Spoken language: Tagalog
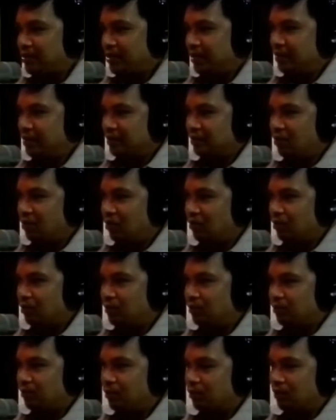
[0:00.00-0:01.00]
patient,
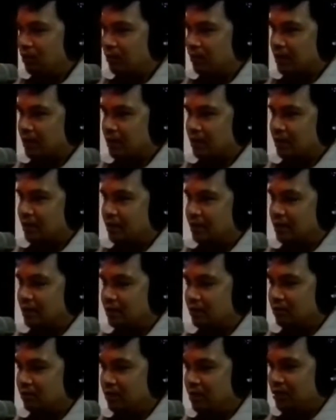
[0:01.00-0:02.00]
common po ng mga
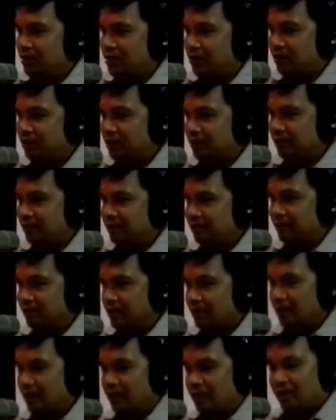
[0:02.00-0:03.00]
type 2 diabetes
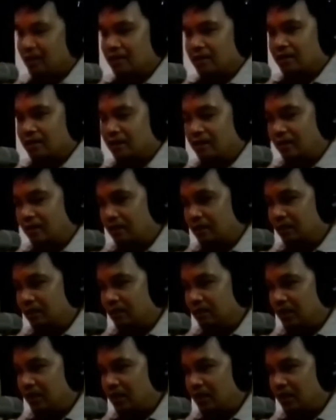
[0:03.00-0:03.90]
mellitus. Oo,